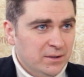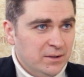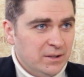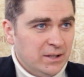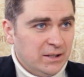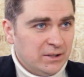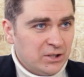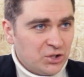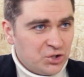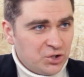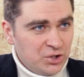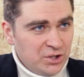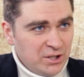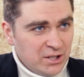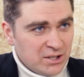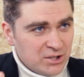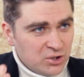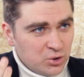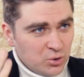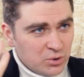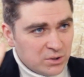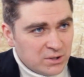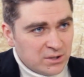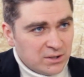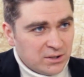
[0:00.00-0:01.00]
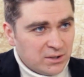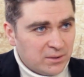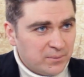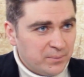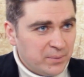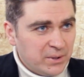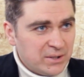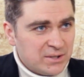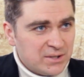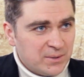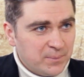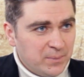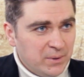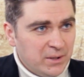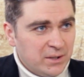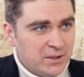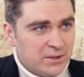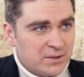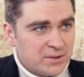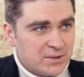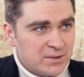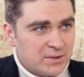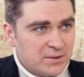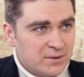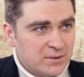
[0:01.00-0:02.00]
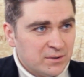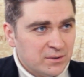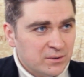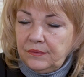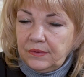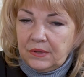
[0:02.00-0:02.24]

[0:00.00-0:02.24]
она же неосознанно прицепляется.